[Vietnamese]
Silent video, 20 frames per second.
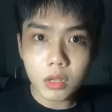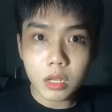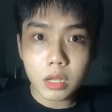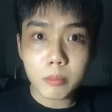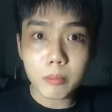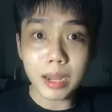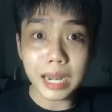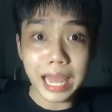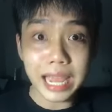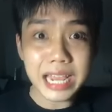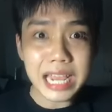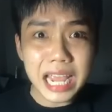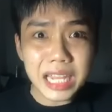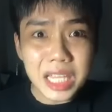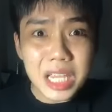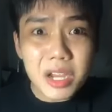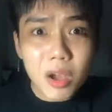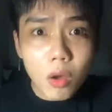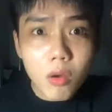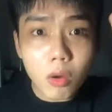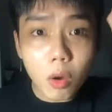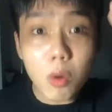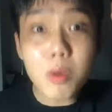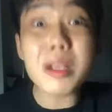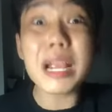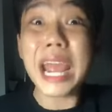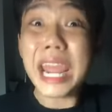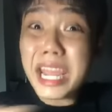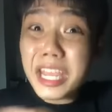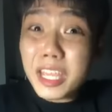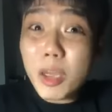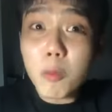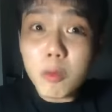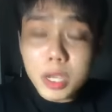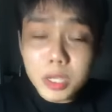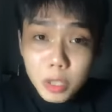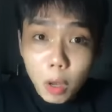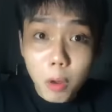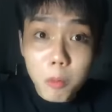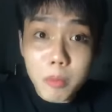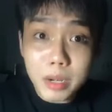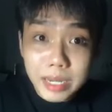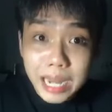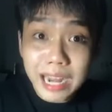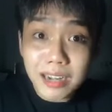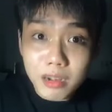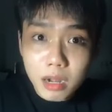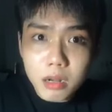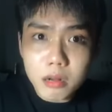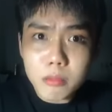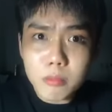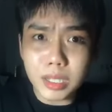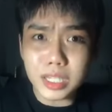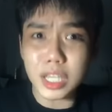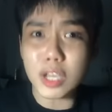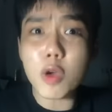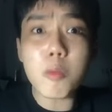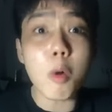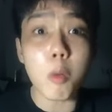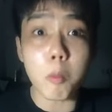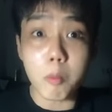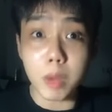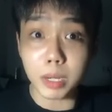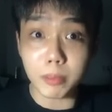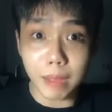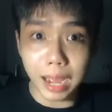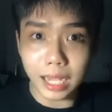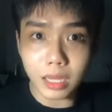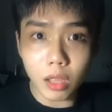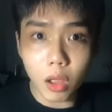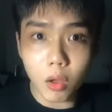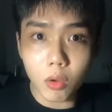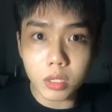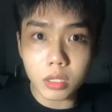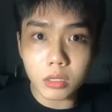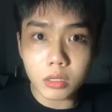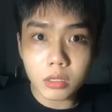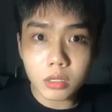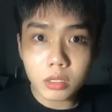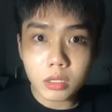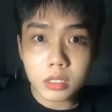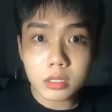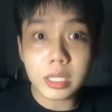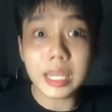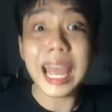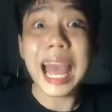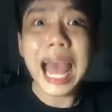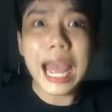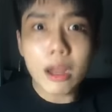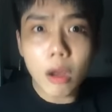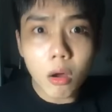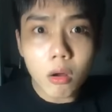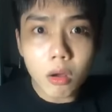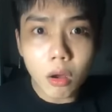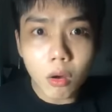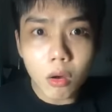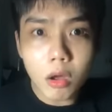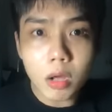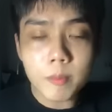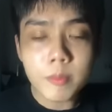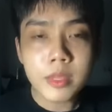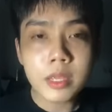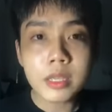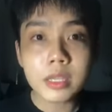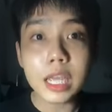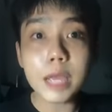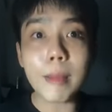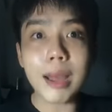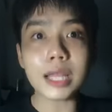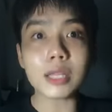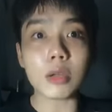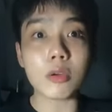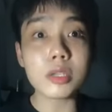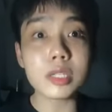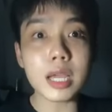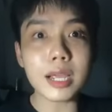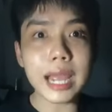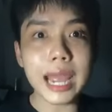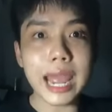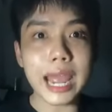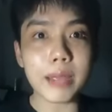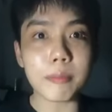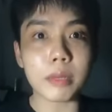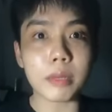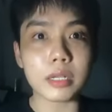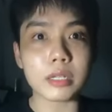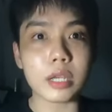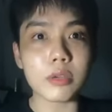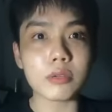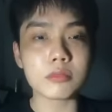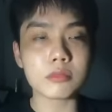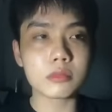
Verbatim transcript: mà lại nghe tiếng gõ cửa ngay trong cái chỗ mình đang đứng mà chỉ có một mình bả thôi thì ai gõ cửa cái bà tự chứng an mình kiểu